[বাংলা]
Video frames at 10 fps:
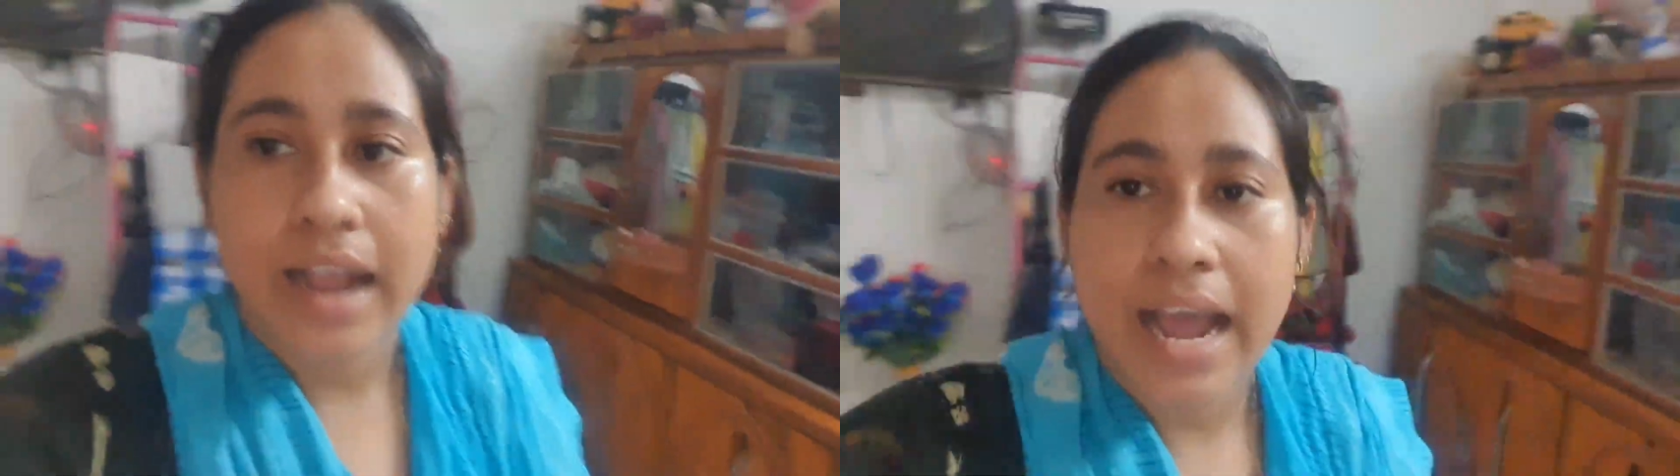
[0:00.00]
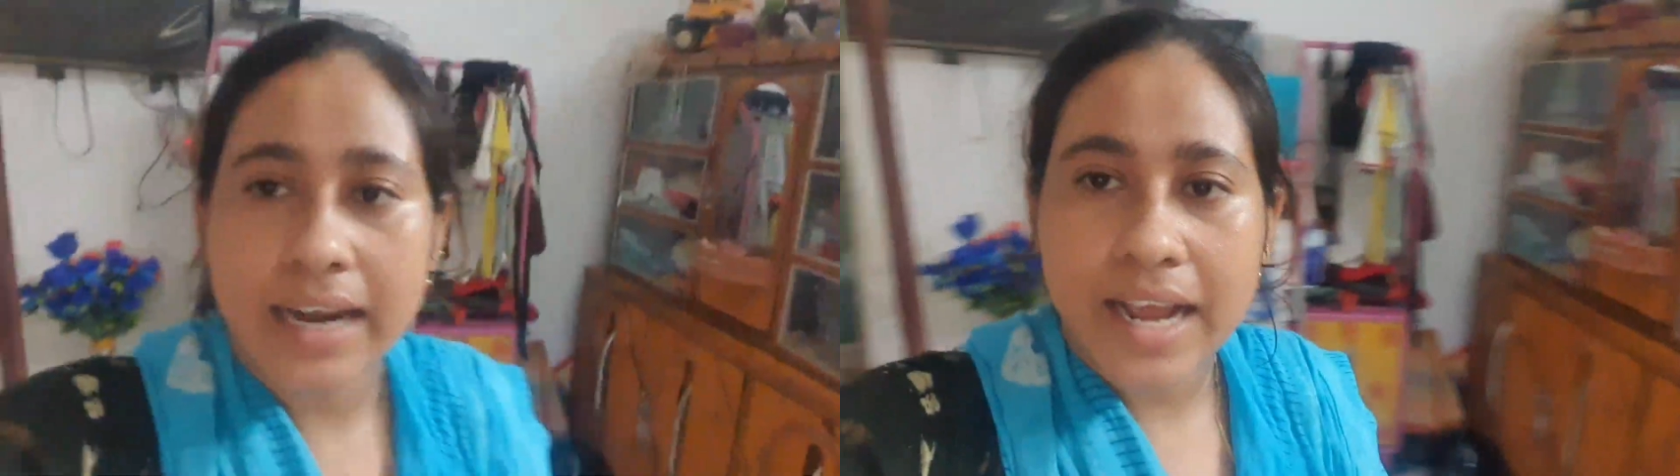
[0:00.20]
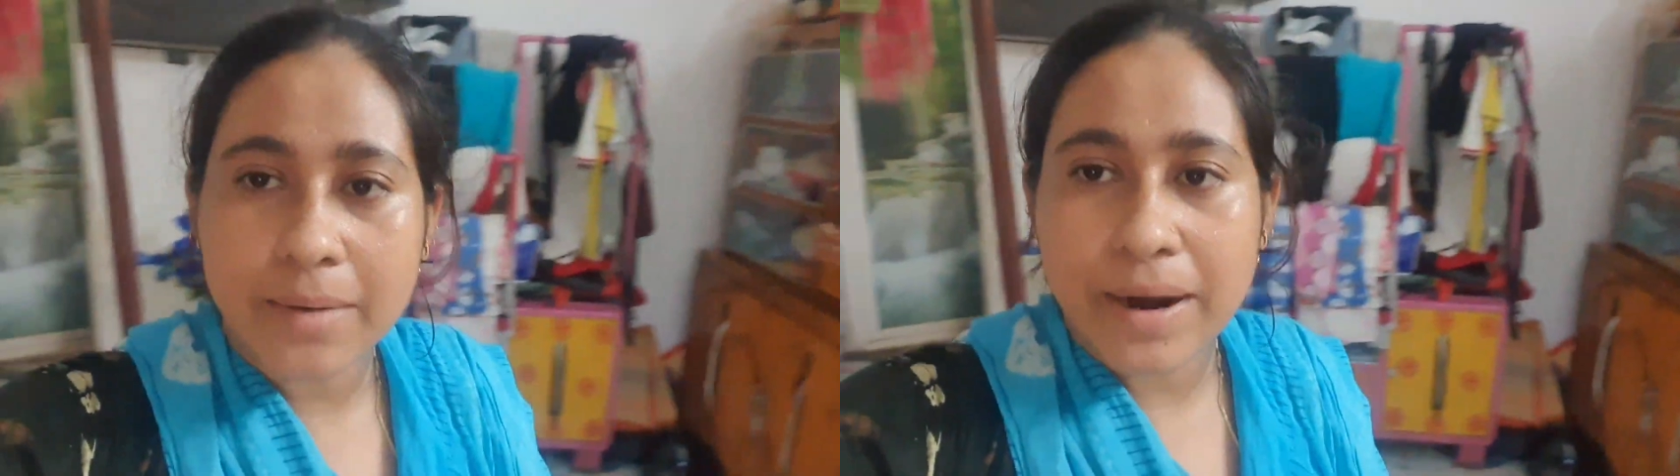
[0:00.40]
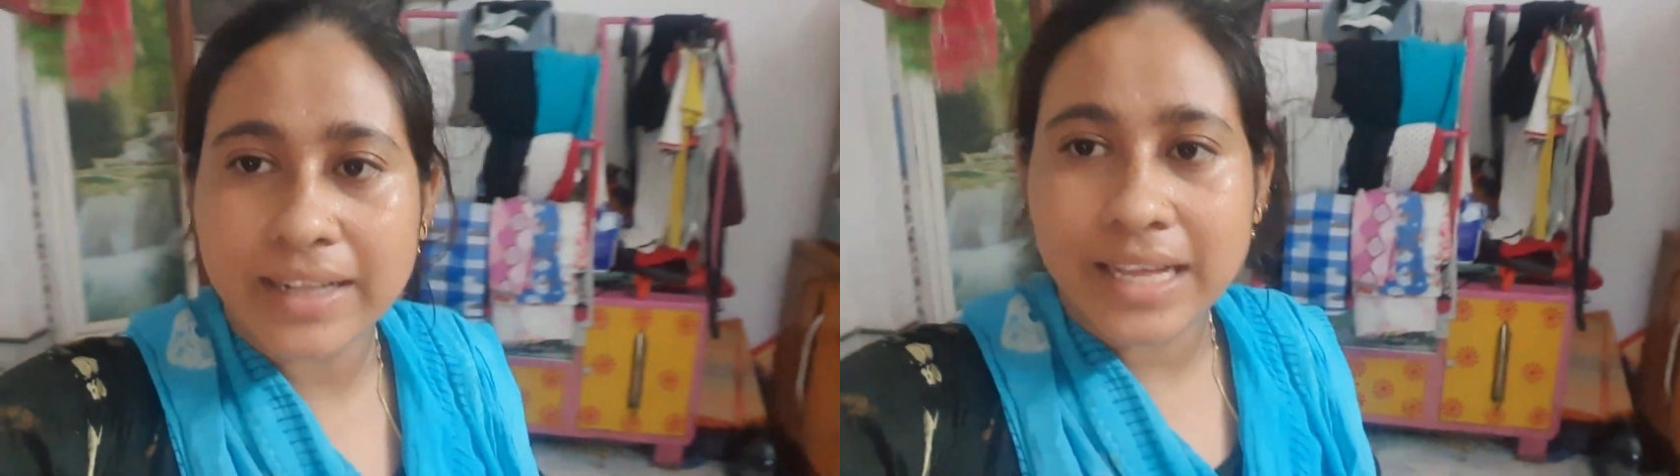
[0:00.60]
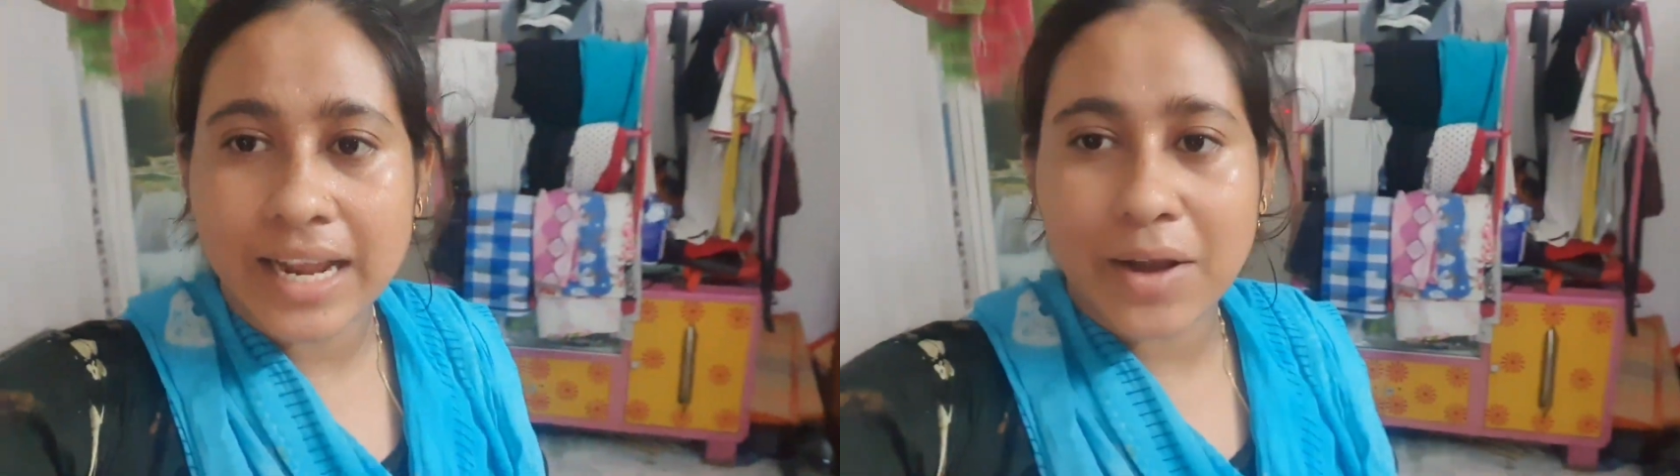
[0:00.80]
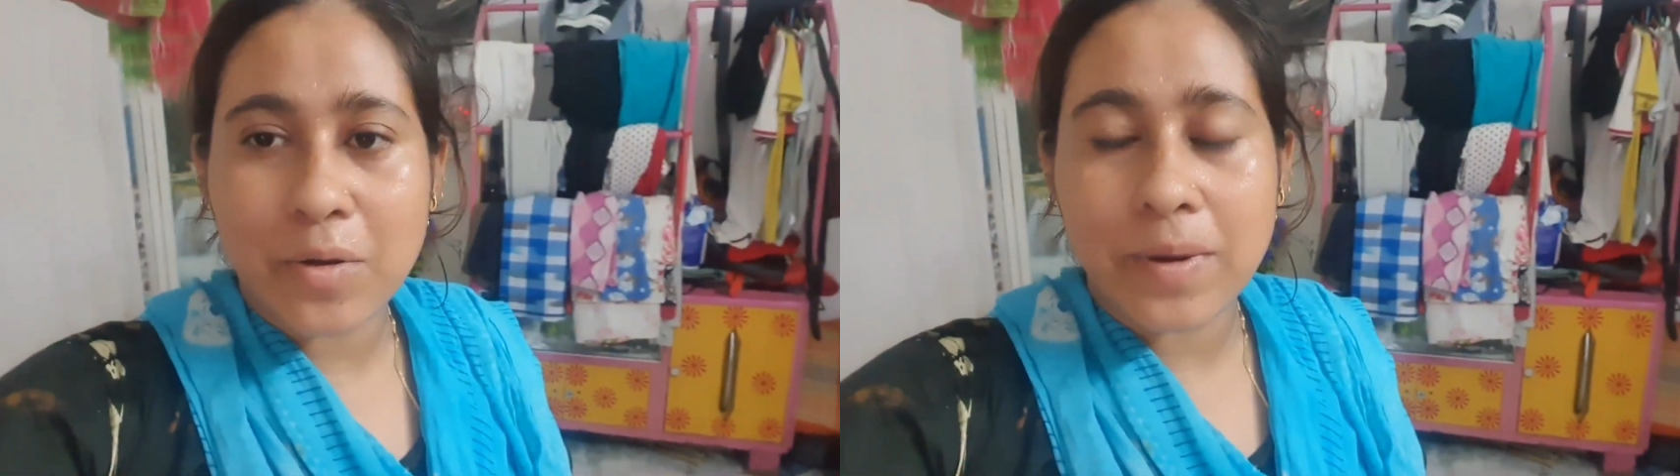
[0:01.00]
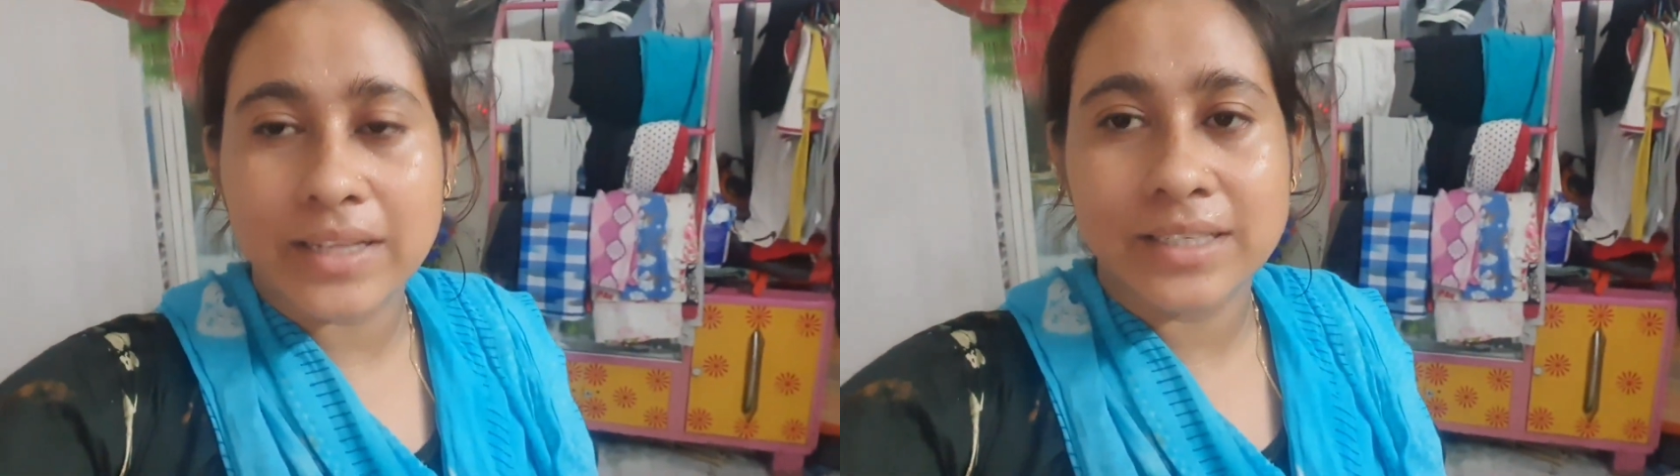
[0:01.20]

কার কার বাড়িতে এরকম